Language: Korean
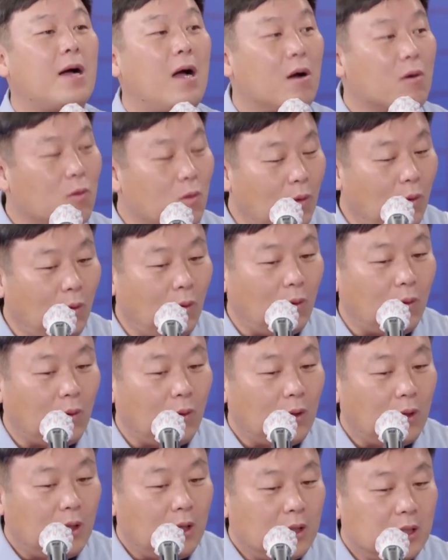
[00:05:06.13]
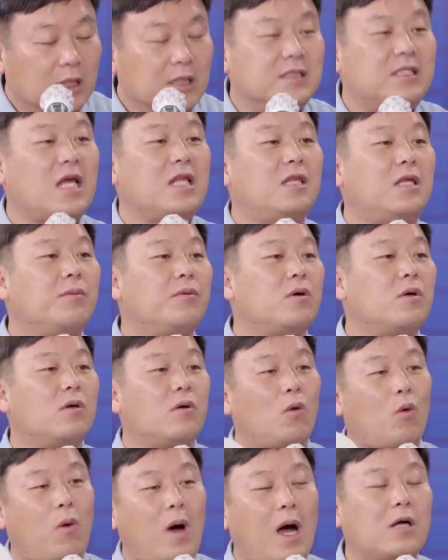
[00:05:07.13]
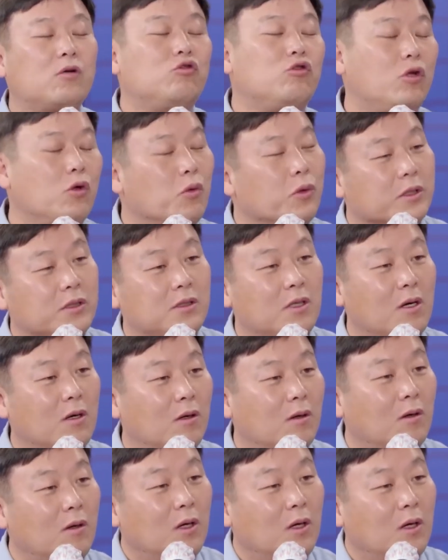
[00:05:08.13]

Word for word: 깎고 인센티브를 음... 확 줄이고 있어요.